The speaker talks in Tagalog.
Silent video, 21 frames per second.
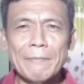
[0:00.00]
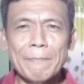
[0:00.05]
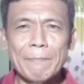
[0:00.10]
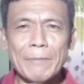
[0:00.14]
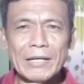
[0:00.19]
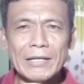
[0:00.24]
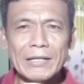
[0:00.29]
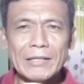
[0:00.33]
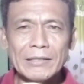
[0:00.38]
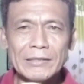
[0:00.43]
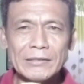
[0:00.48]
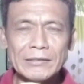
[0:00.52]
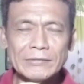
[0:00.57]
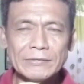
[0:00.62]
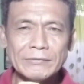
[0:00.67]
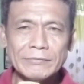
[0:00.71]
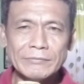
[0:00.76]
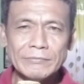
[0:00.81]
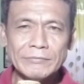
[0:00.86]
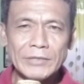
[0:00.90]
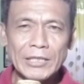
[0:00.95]
Parang
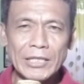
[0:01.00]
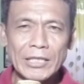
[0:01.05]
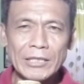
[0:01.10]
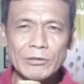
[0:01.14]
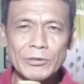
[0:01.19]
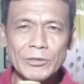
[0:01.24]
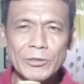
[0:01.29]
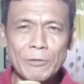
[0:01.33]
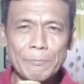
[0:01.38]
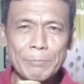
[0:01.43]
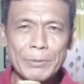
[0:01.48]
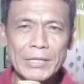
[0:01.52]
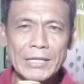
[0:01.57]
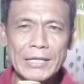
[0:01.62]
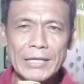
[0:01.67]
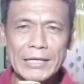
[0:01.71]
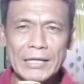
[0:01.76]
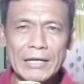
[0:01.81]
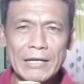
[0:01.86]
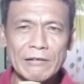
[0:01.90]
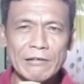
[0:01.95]
ito yung
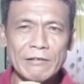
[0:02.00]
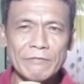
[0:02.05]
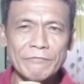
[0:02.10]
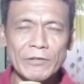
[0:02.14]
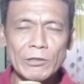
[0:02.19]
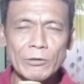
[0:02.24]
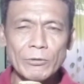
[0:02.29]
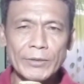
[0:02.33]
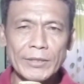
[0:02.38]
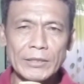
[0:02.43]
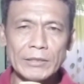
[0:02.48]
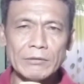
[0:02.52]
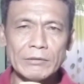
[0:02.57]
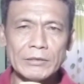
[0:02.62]
pinaka follower